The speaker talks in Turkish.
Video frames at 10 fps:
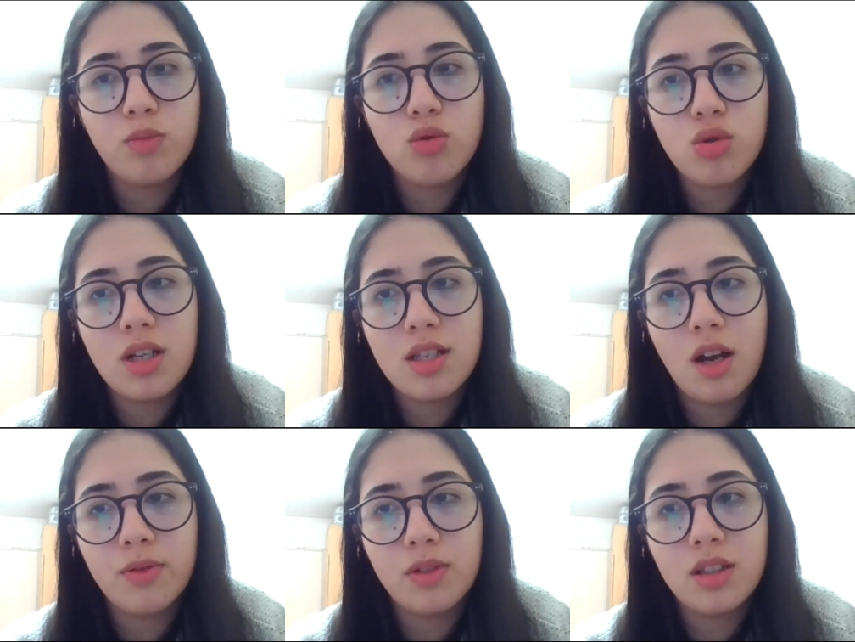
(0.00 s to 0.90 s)
bu süre
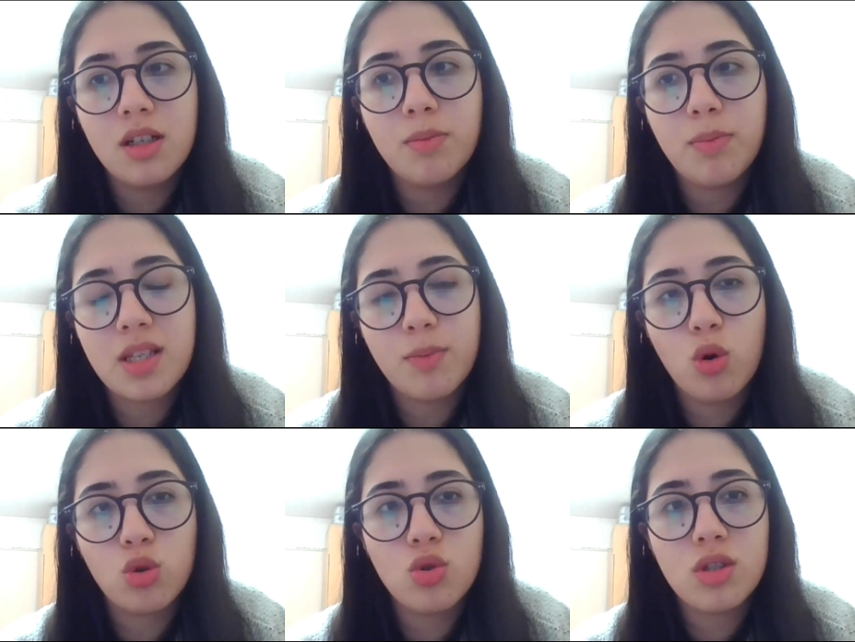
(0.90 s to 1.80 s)
zarfında da
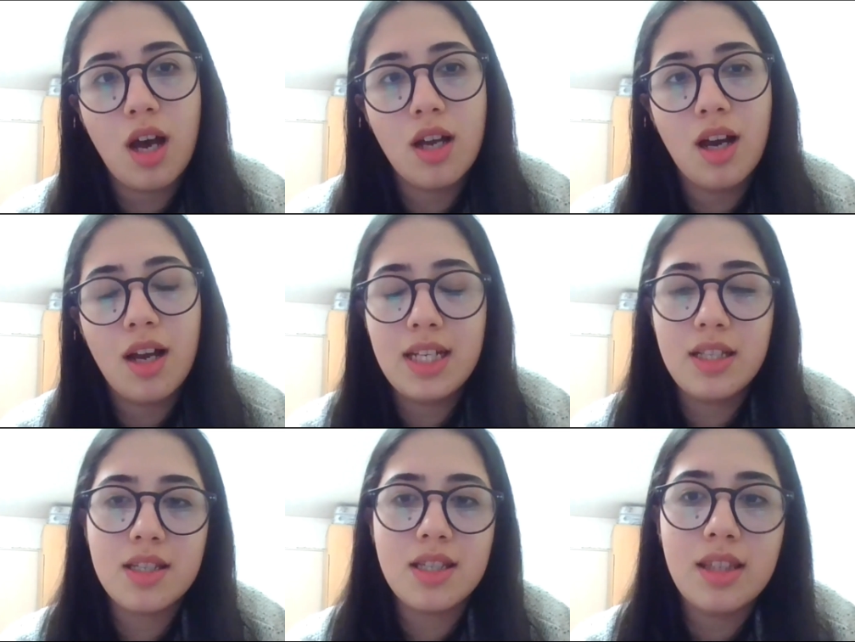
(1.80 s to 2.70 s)
pasaportunuz hala
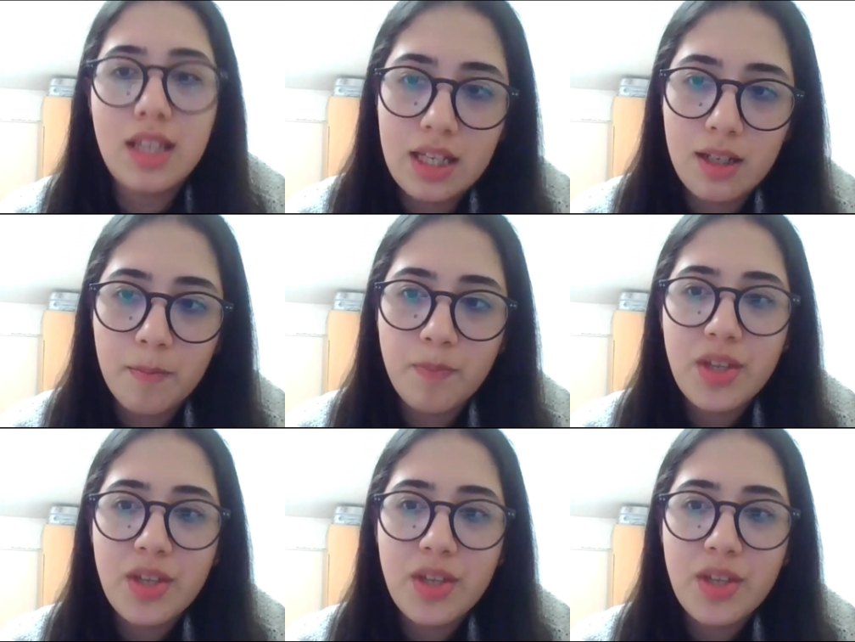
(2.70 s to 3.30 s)
elinizde değil